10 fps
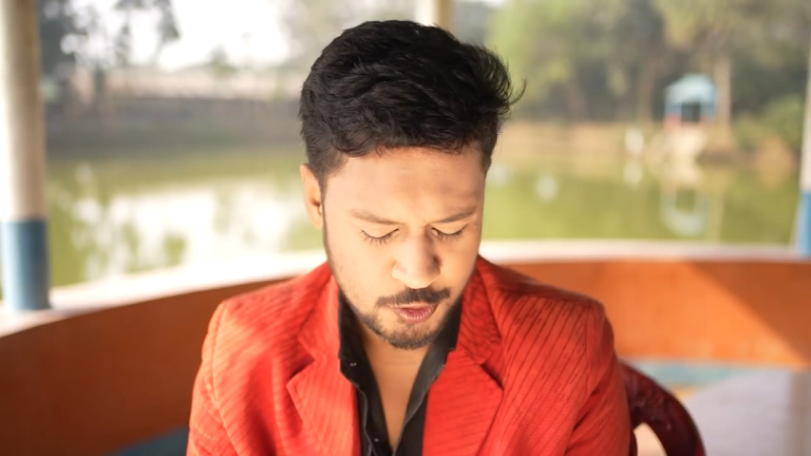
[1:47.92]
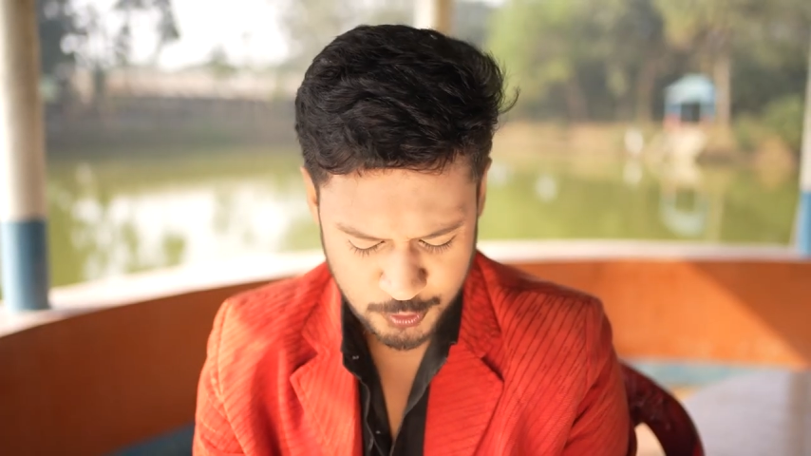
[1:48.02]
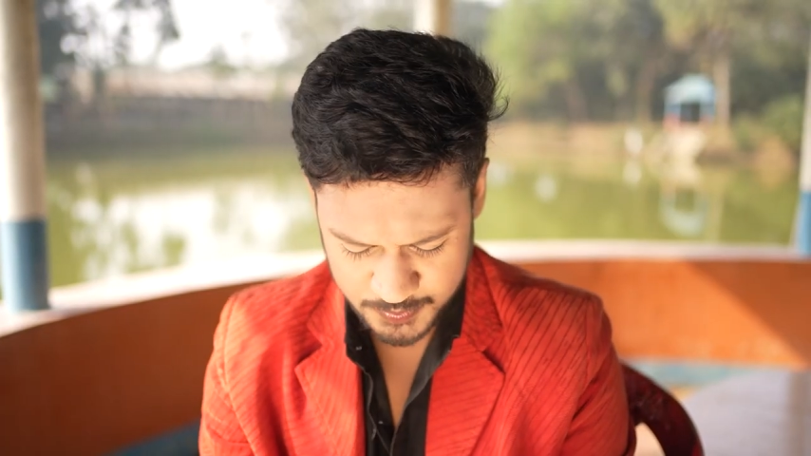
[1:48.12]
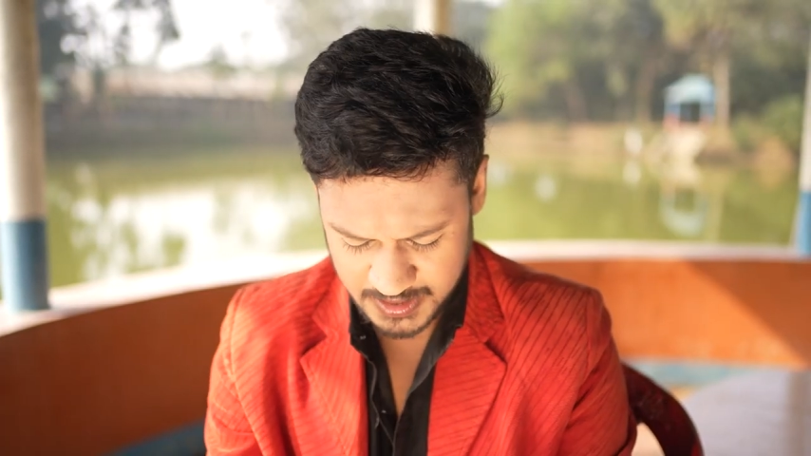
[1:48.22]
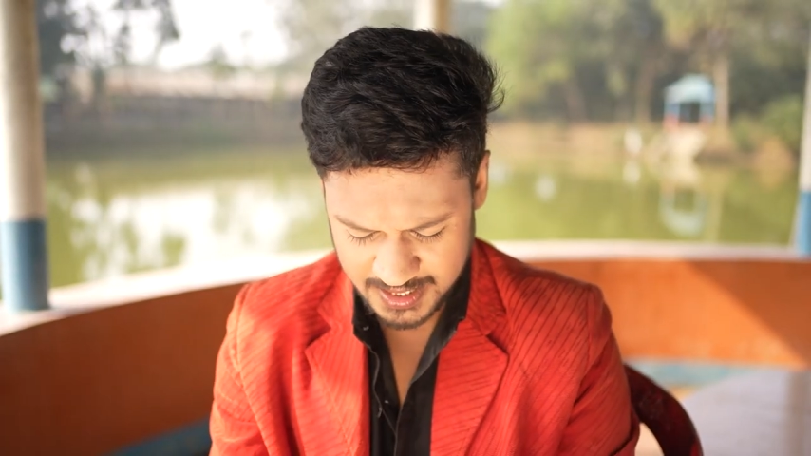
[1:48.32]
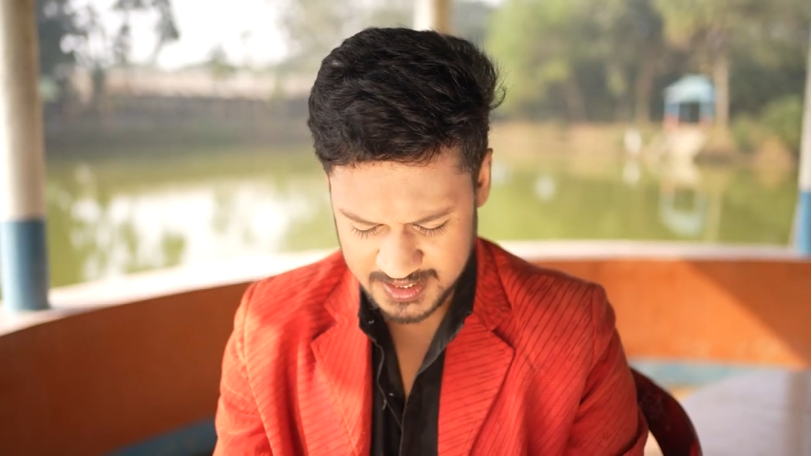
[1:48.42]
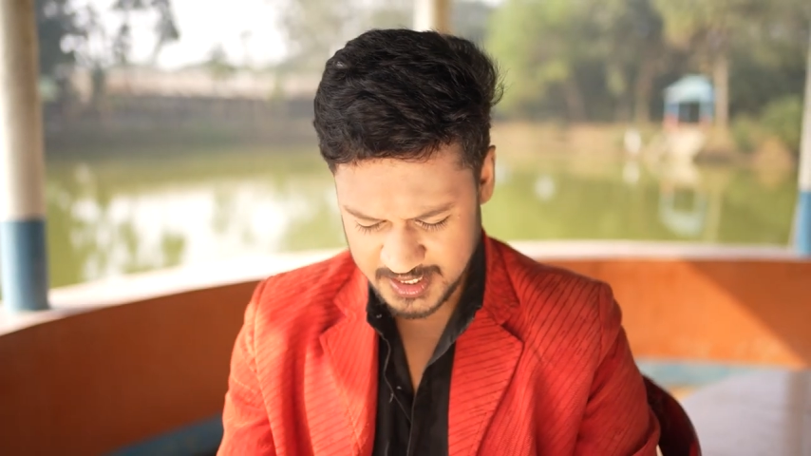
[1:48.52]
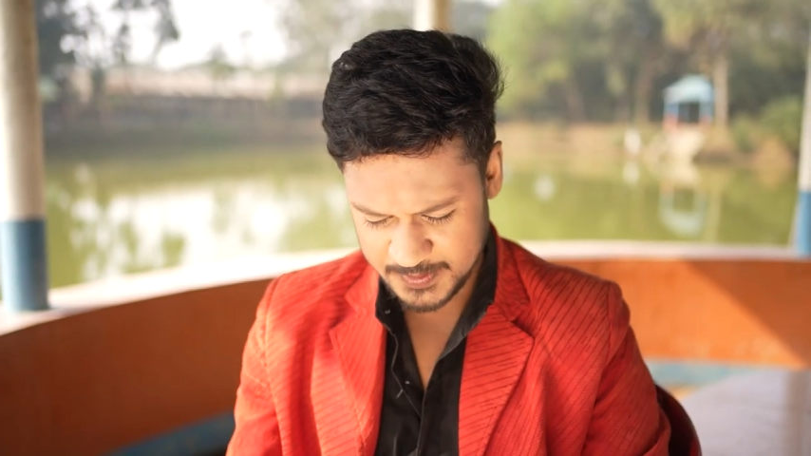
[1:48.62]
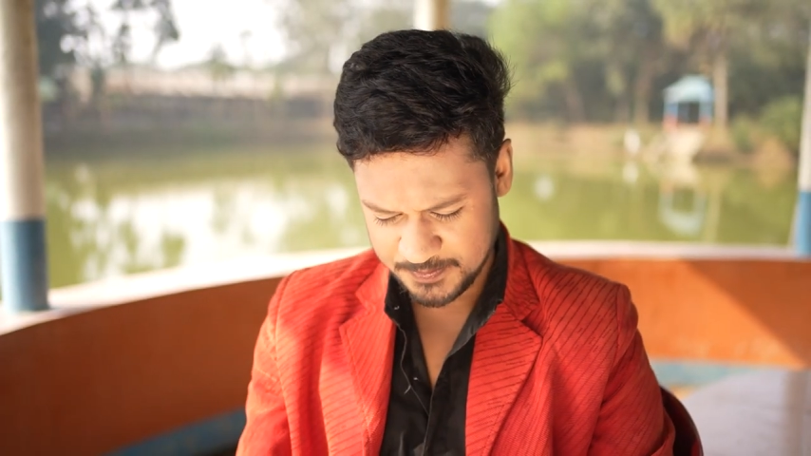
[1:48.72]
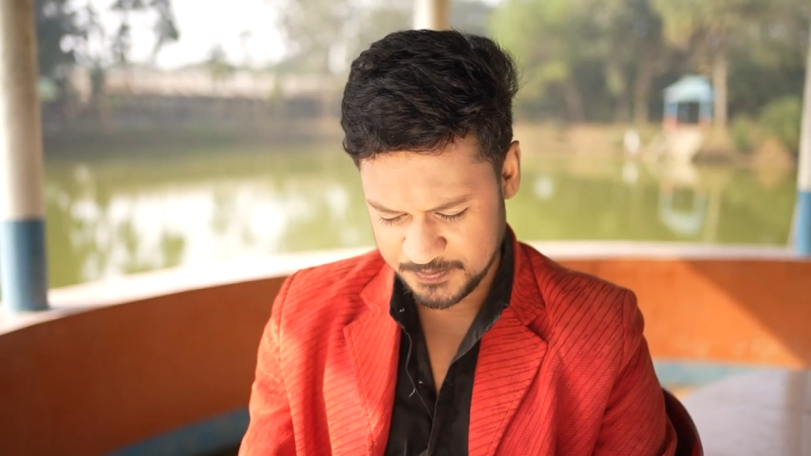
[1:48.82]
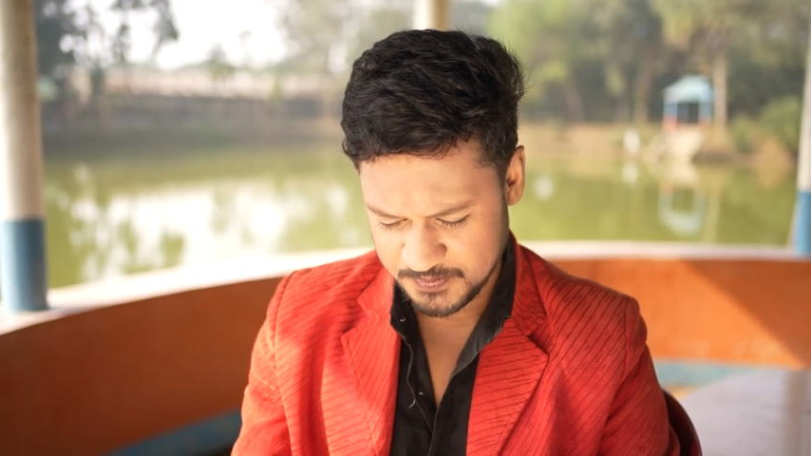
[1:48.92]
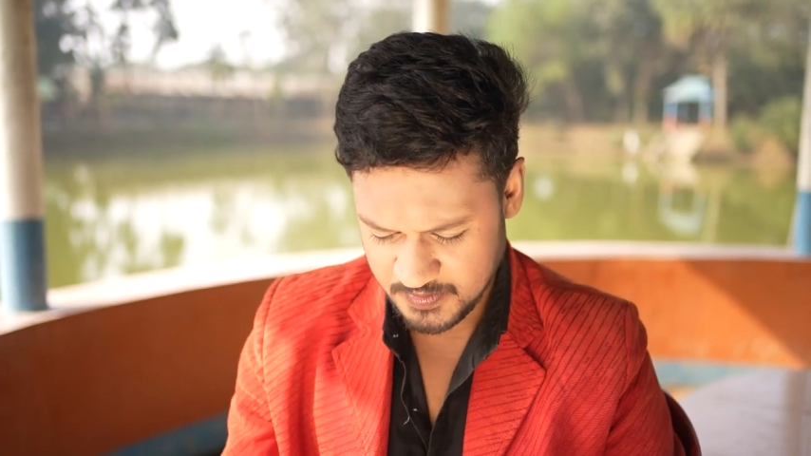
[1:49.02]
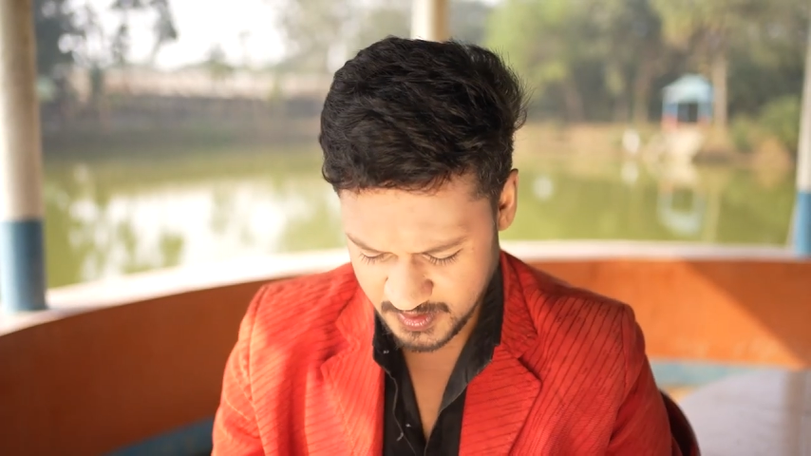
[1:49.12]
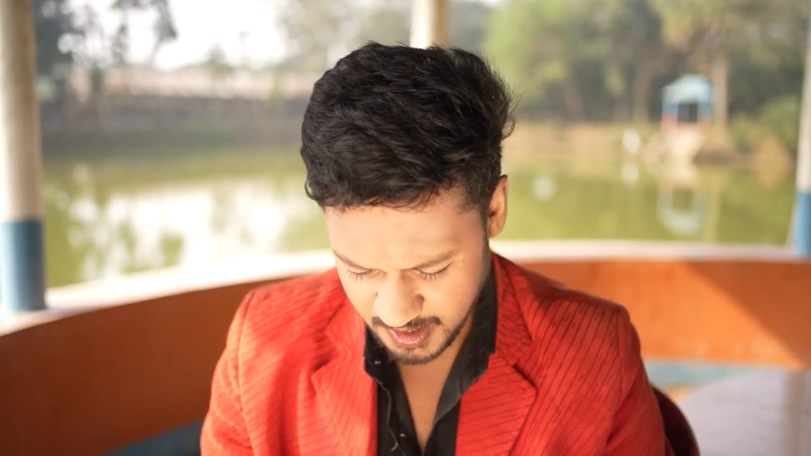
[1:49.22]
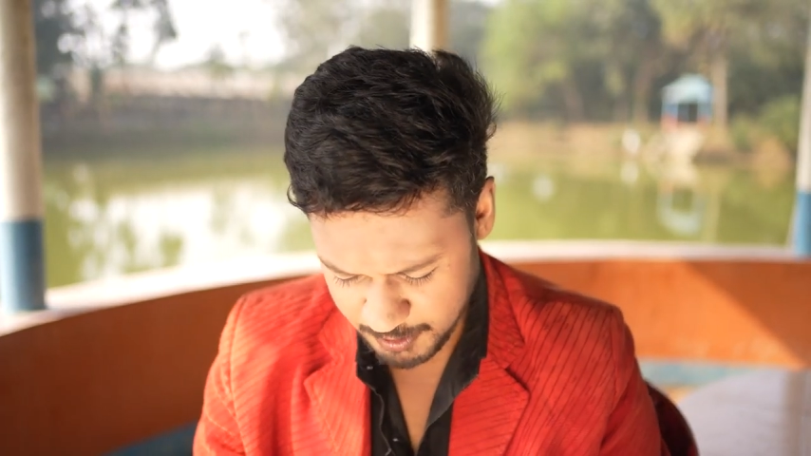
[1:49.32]
খুব তাড়াতাড়ি
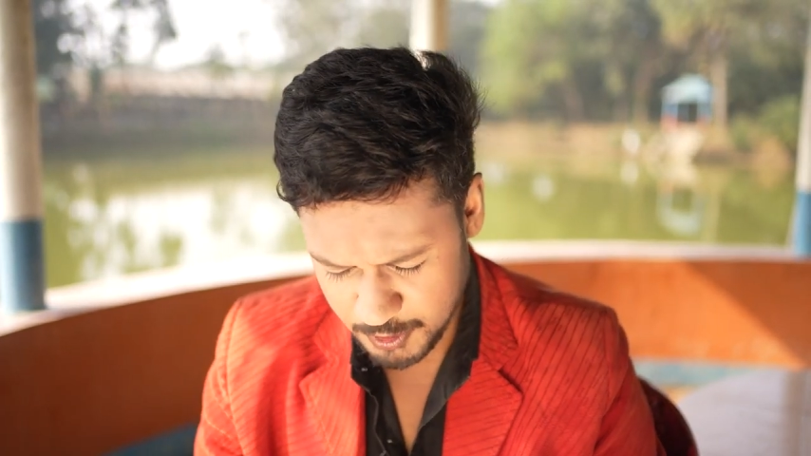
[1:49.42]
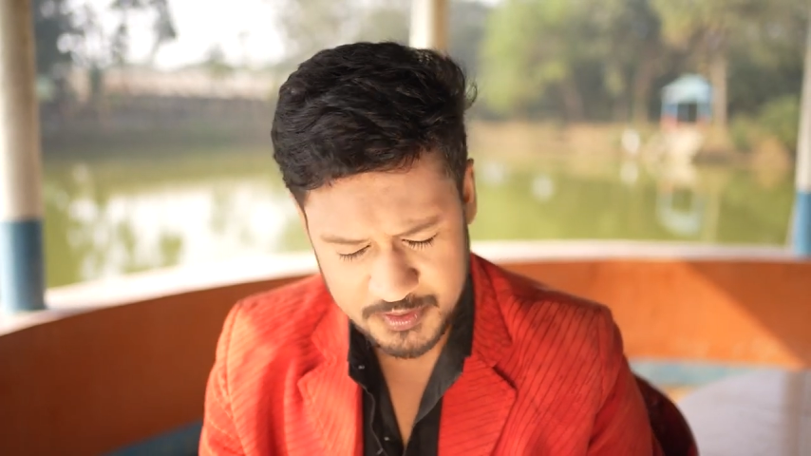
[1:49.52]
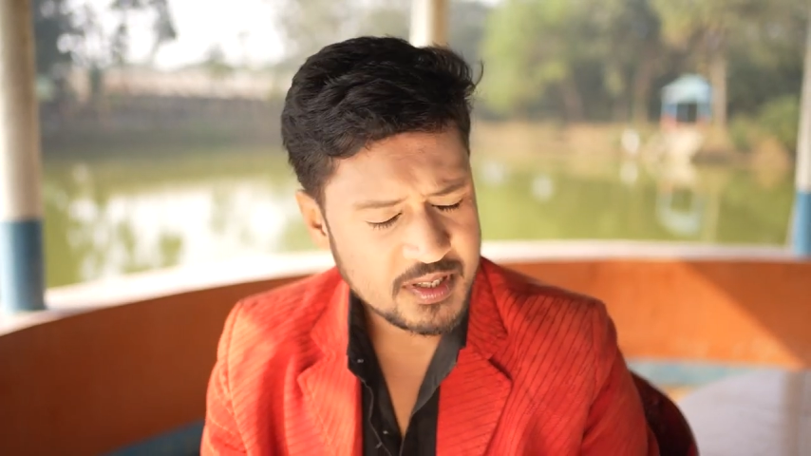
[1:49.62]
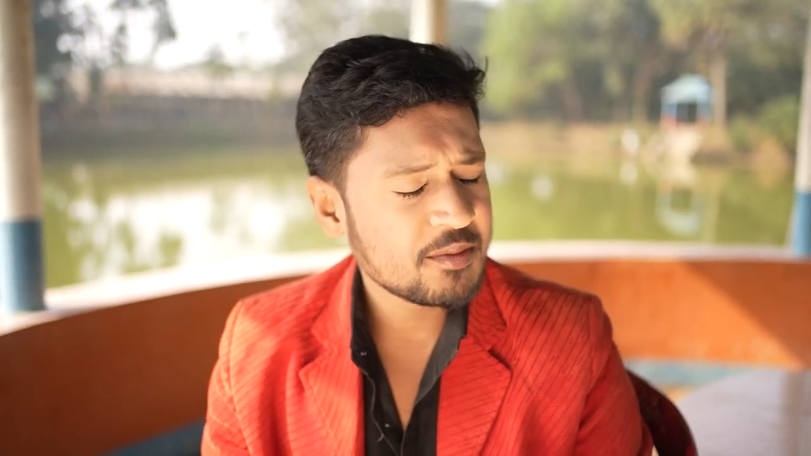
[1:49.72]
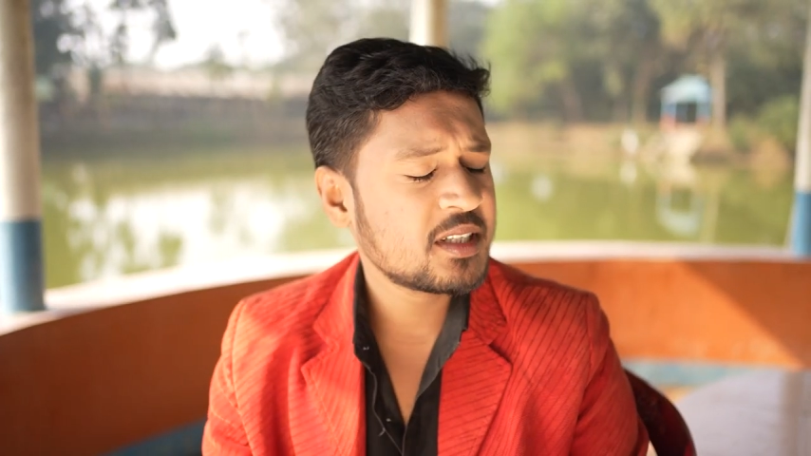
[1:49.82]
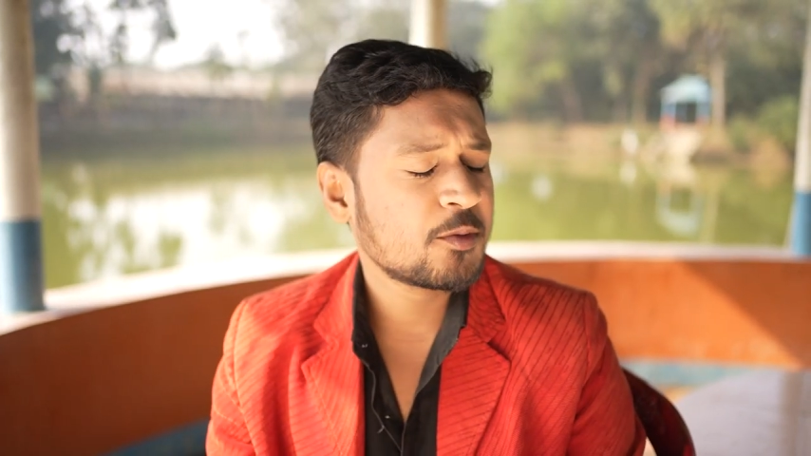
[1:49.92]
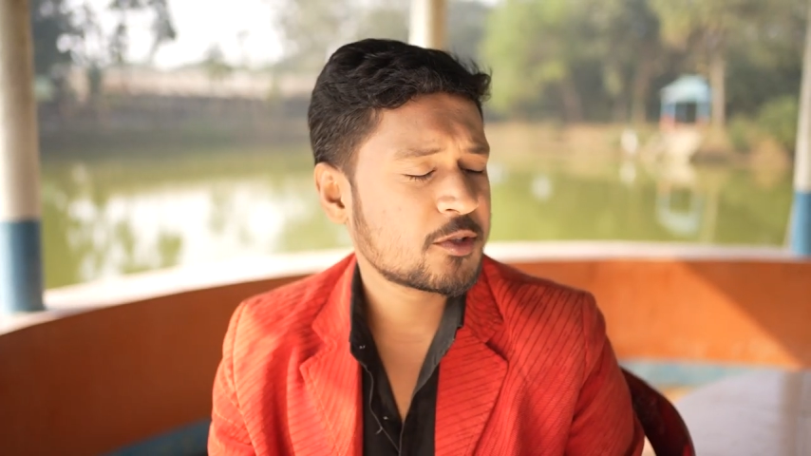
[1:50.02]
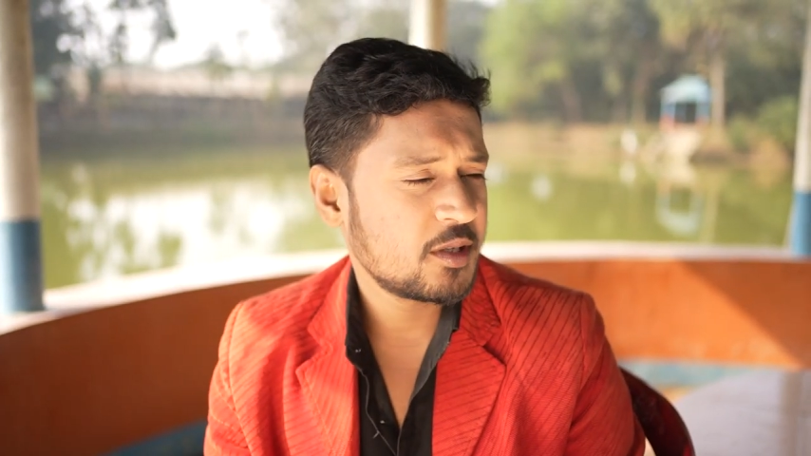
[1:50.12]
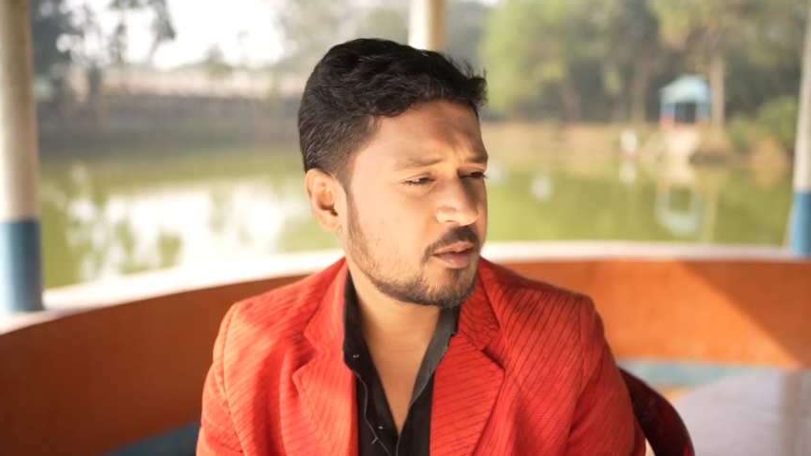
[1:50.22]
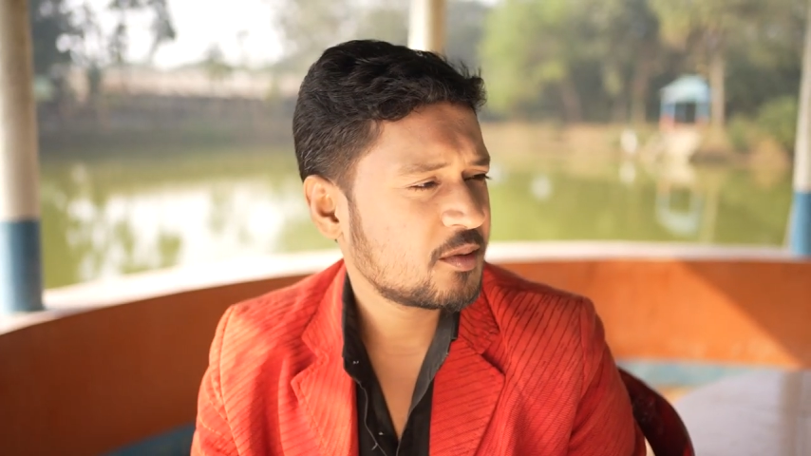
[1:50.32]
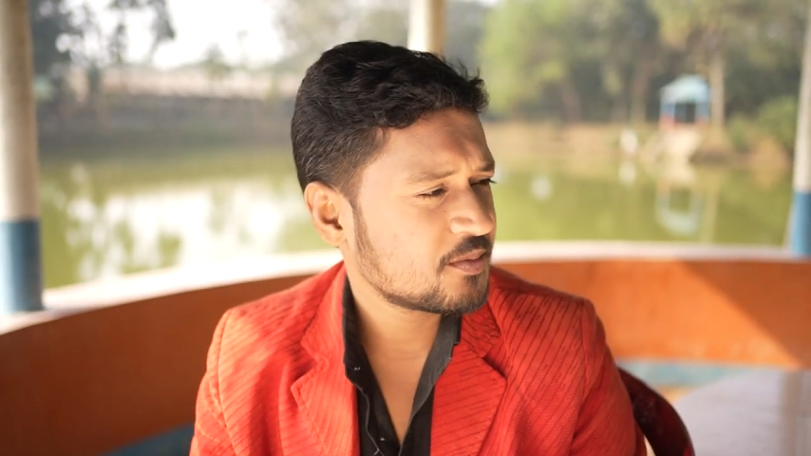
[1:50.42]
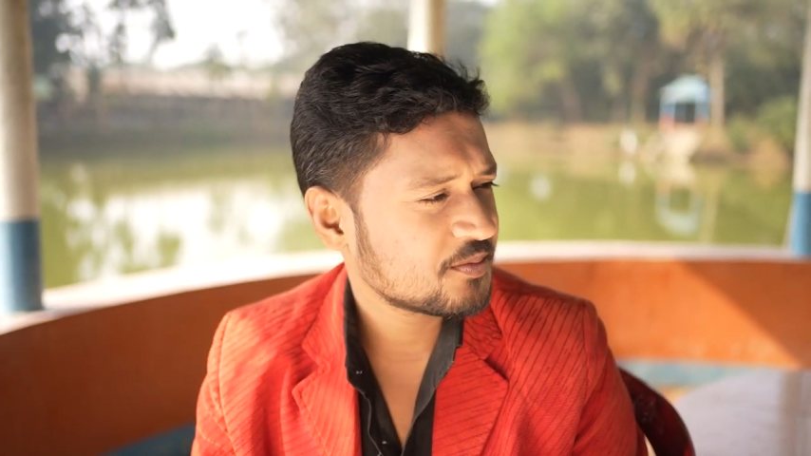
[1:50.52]
আমার ওয়াইফকে আমি ডিভোর্স দেবো